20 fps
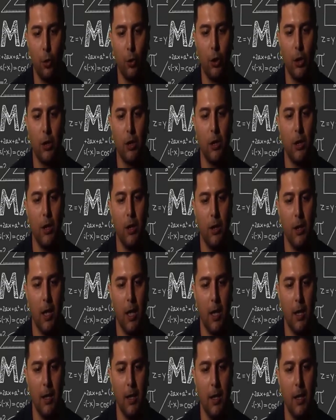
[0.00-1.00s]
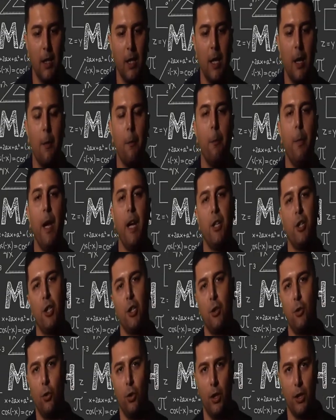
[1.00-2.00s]
Kök 2 yani B
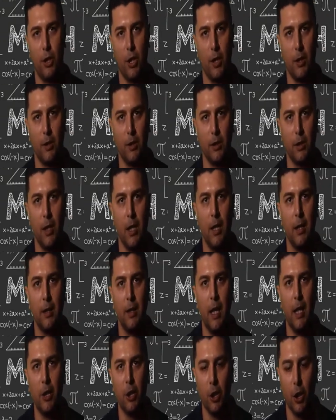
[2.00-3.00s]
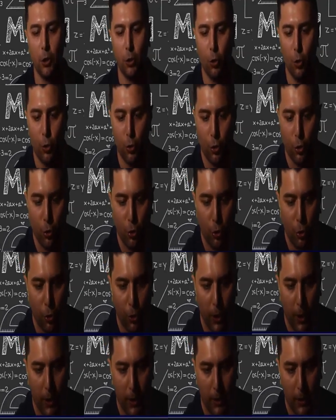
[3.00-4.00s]
şıkkı olacaktır. Geçtik 9.
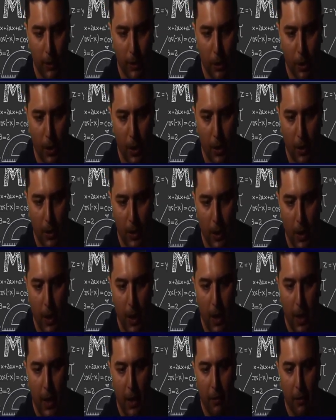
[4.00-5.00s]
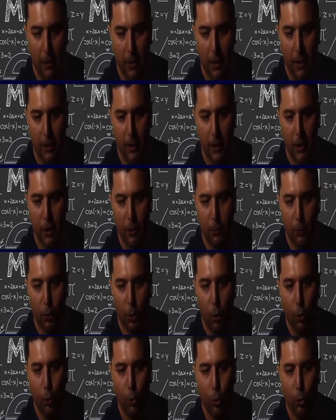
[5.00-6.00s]
soruyu arkadaşlar. Evet
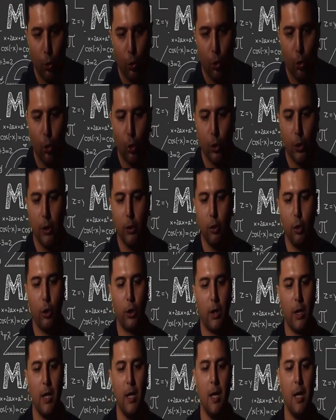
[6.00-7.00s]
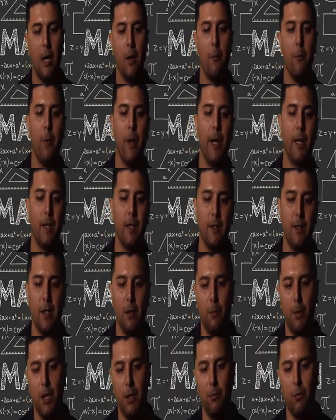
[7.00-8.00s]
arkadaşım 9. soruda diyor ki
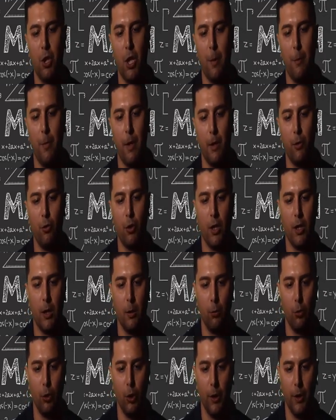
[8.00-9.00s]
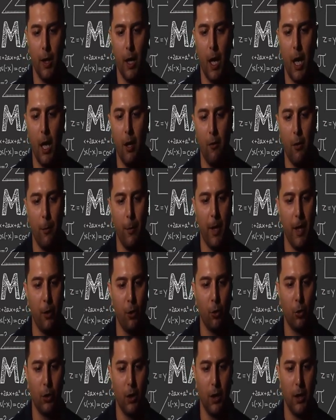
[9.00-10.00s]
merkezil birim çember üzerinde bulunan A ve
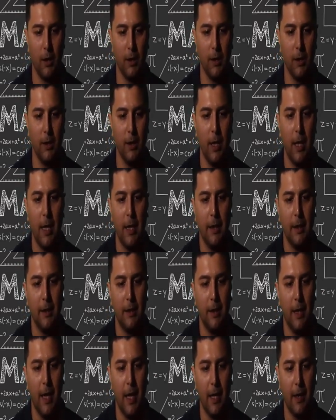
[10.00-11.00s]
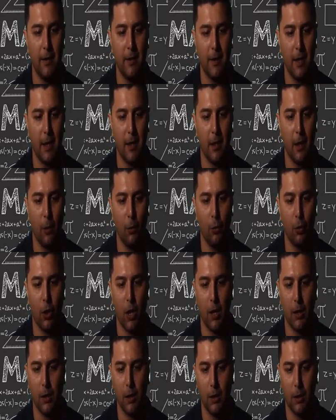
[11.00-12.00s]
B noktalarının y eksenine
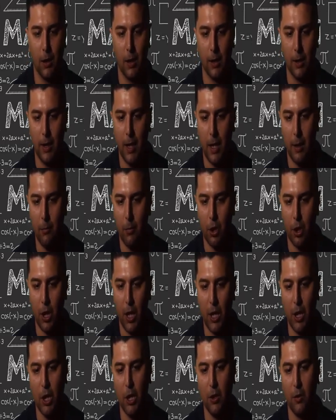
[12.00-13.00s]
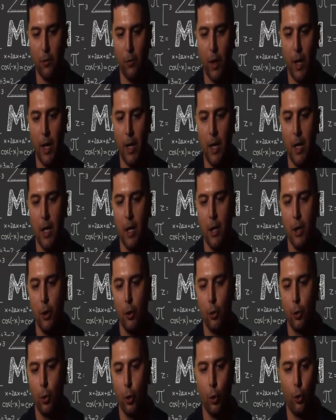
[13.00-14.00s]
uzaklıkları neymiş? Eşit ve
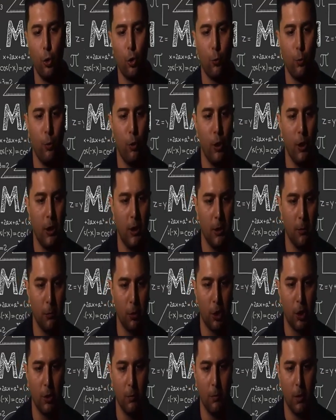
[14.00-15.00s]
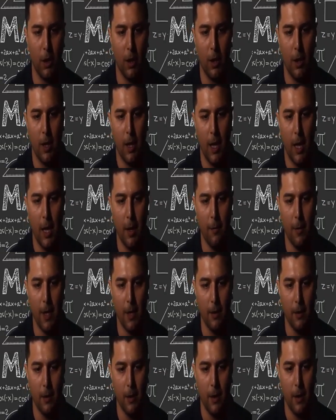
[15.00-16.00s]
kök 3 bölü 2'ymiş. Şimdi
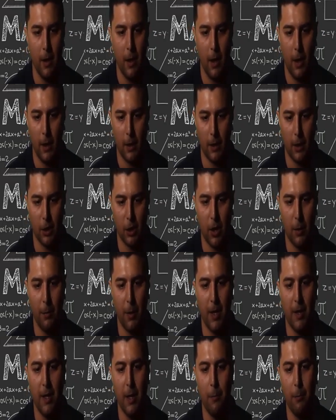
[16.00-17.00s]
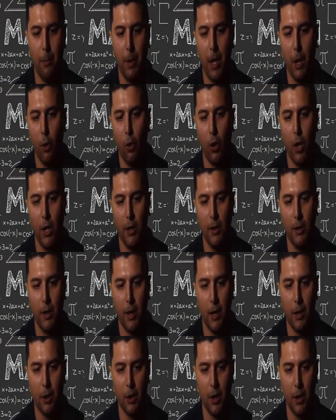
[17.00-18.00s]
hemen arkadaşlar benden BOA'nın
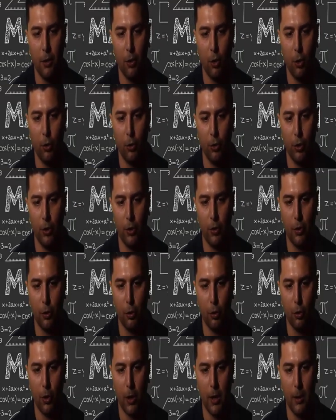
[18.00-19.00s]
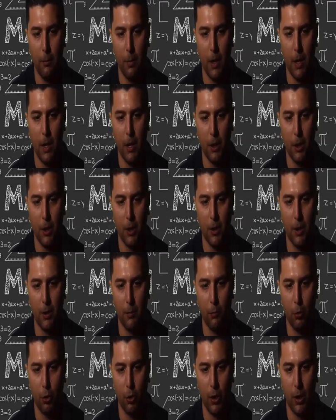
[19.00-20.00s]
kaç derece olduğunu istiyor. Şurayı
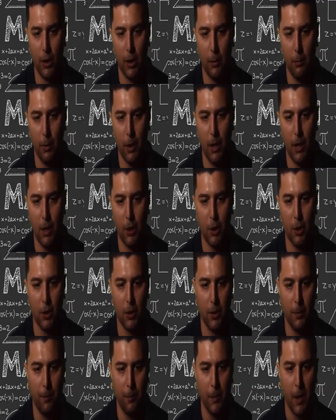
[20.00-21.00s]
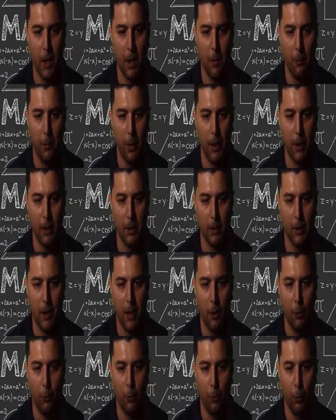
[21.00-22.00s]
birleştirdim. Şurayı da birleştirdim. Bakın
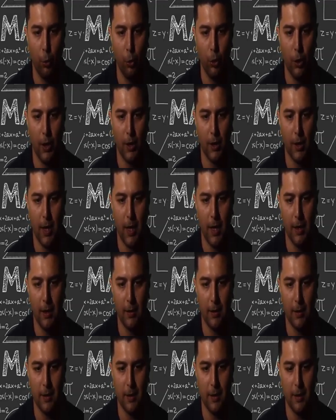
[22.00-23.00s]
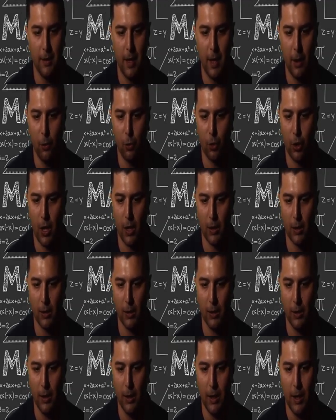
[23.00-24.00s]
Bunların her ikisinin neye
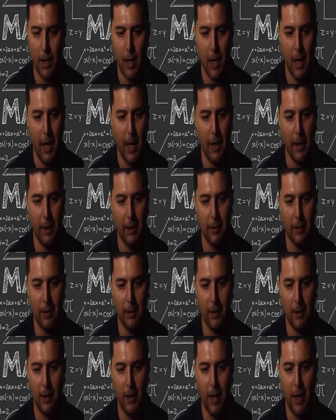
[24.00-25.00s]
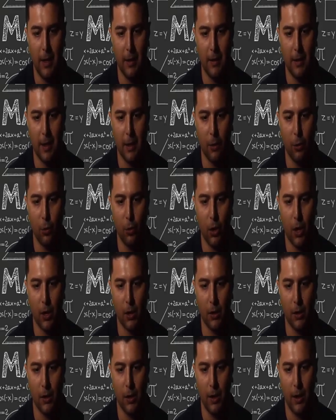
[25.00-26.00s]
uzaklığı? Her ikisinin y eksenine
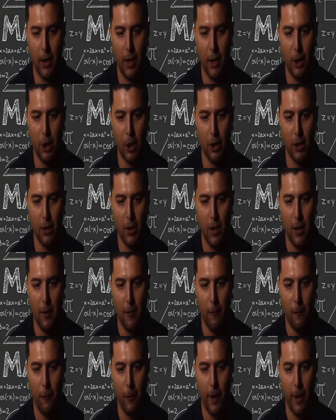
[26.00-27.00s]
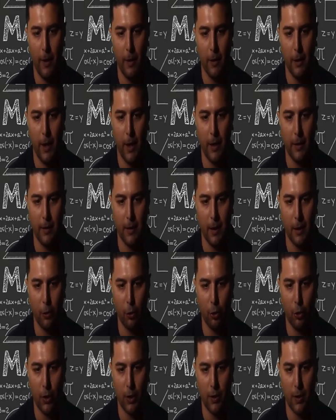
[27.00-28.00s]
uzaklıkları eşit ve y
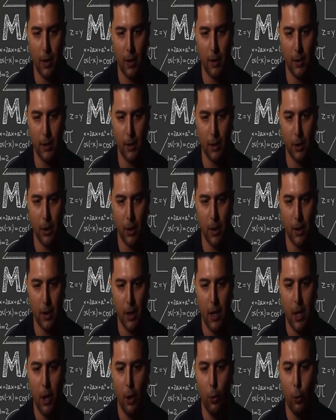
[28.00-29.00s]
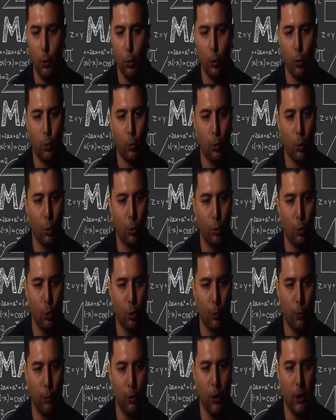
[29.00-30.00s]
ekseni şurası arkadaşlar kök
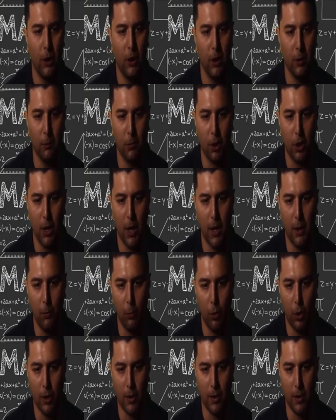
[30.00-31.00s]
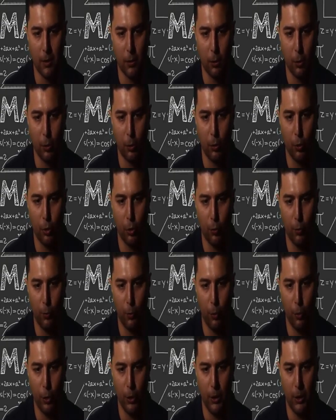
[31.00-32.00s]
3 bölü 2'ymiş. Yani burası kök
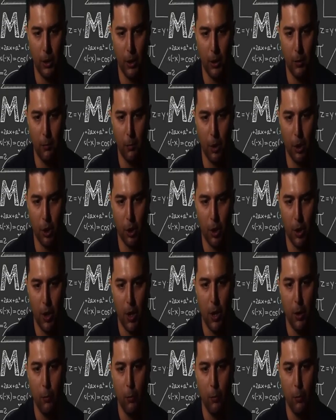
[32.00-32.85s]
3 bölü 2'ymiş.